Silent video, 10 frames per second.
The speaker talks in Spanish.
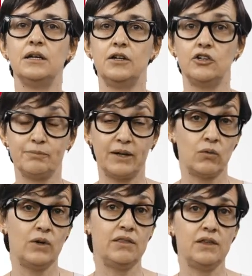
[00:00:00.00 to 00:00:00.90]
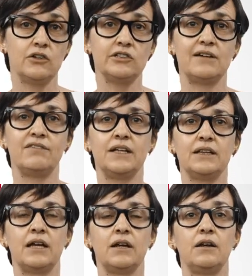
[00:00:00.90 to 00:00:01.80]
Los prejuicios
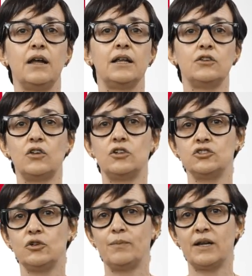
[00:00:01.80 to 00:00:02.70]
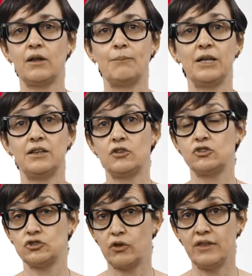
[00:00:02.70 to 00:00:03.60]
afectan a todos los
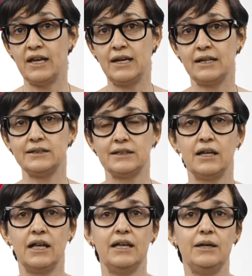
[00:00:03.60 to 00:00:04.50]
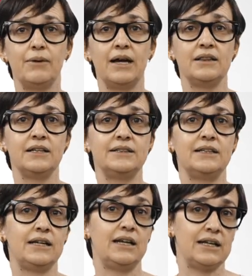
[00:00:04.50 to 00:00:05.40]
comportamientos sociales, y van
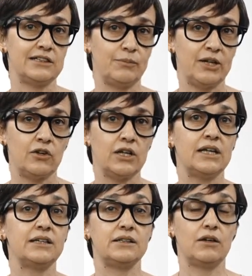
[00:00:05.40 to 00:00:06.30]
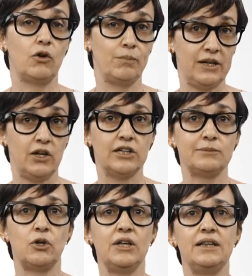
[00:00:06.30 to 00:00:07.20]
desde las opiniones,
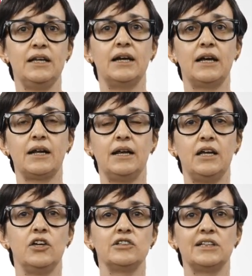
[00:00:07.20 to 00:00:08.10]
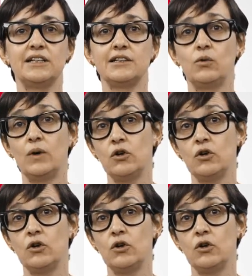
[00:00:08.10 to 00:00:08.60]
políticas, religiosas o